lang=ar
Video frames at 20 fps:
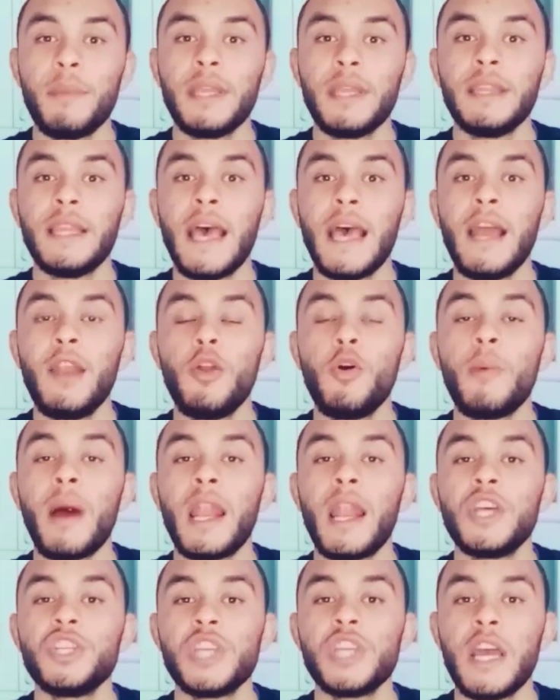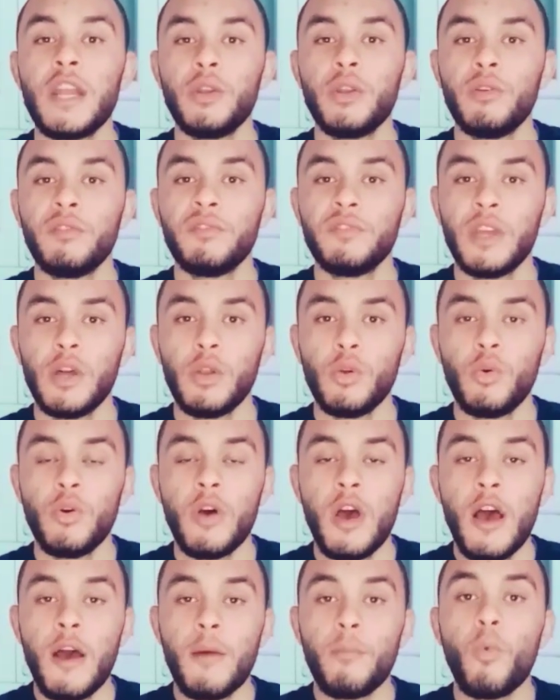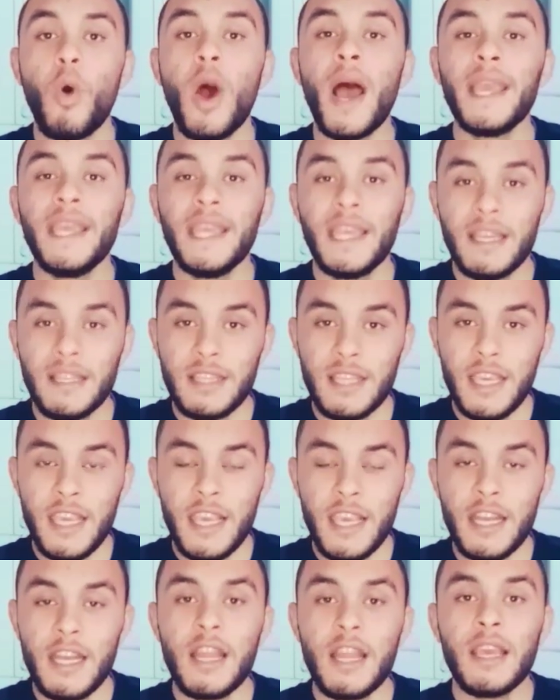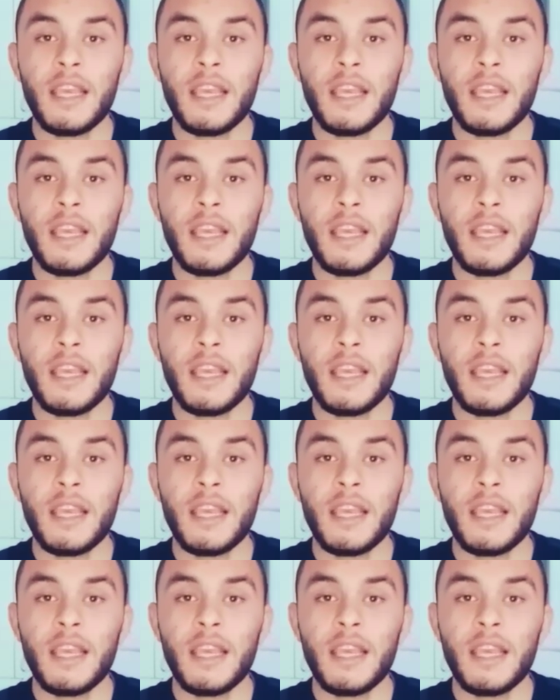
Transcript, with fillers: بيديها لهم علشان يفضلوا مؤيدين